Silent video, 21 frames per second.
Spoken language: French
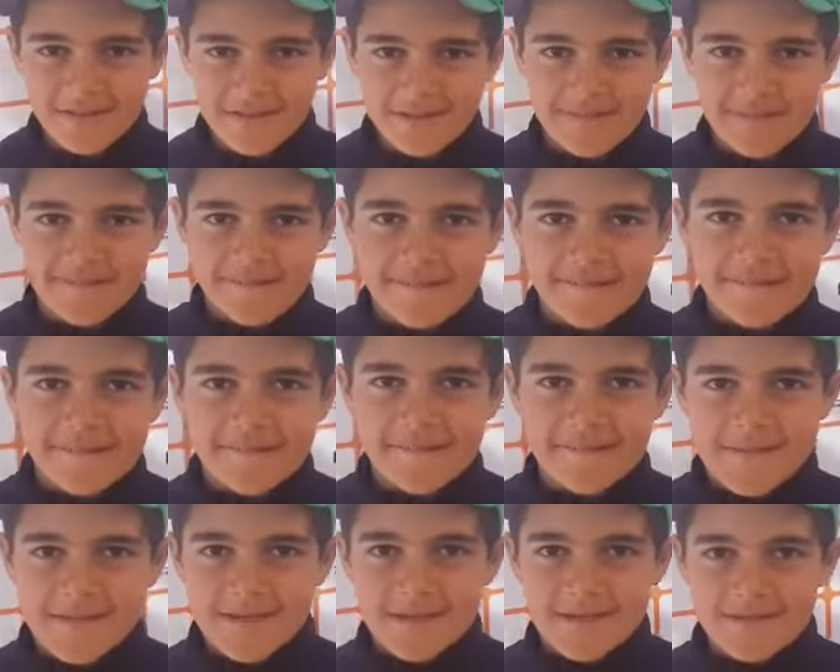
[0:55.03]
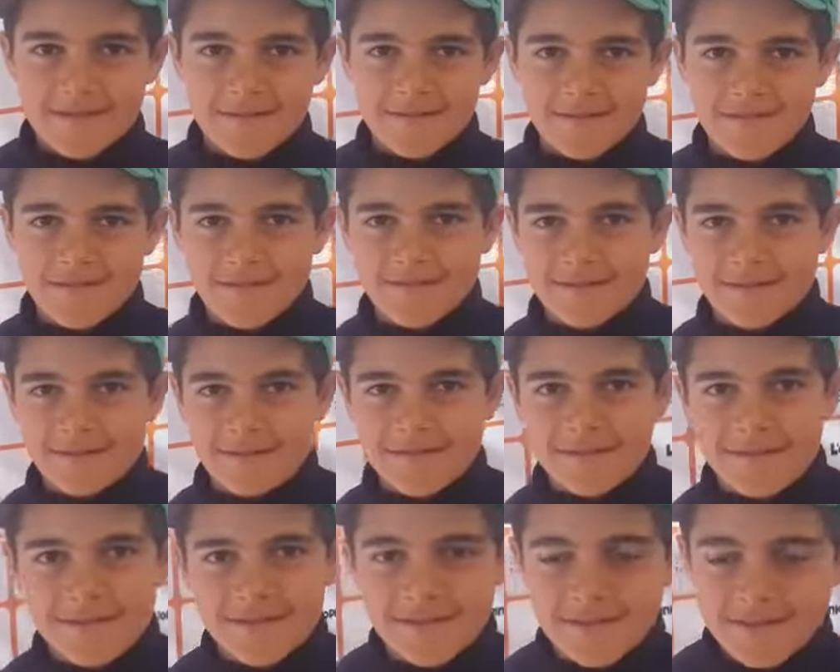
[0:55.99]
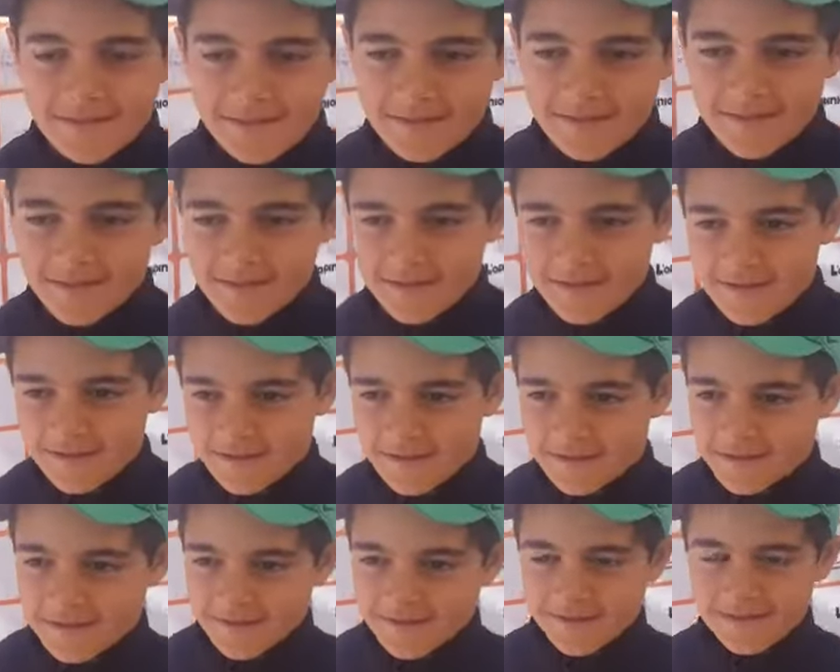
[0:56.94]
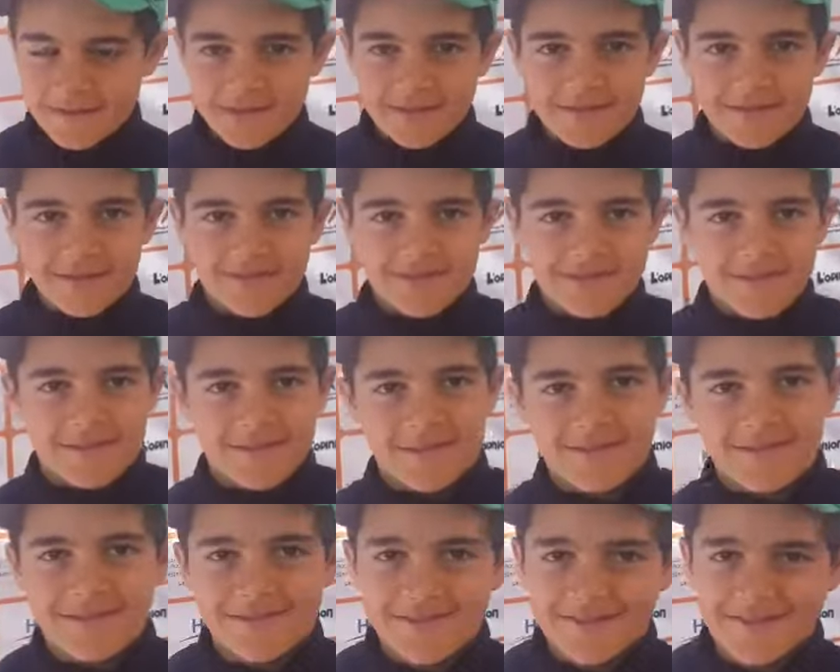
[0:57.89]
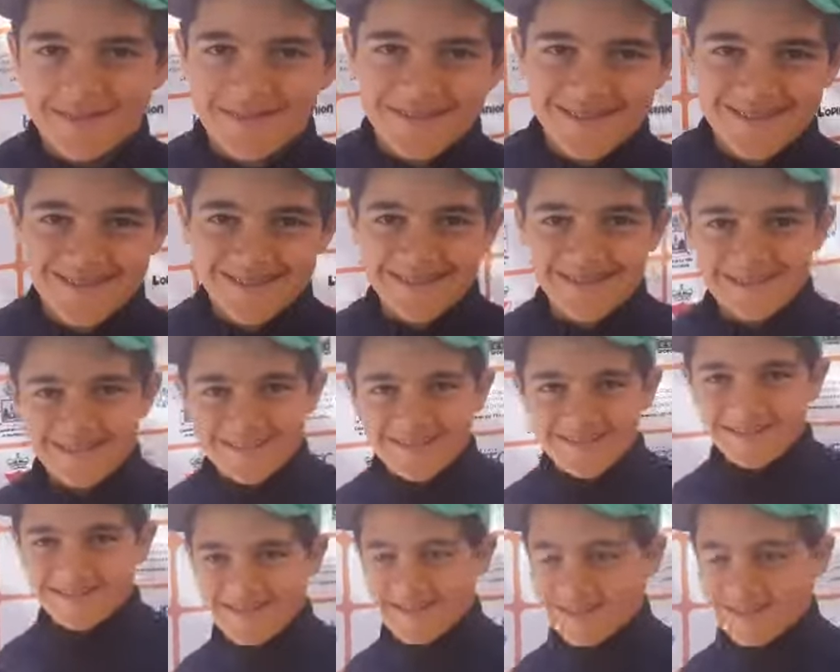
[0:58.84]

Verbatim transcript: je vous souhaite bon courage et bravo. Merci. Au revoir.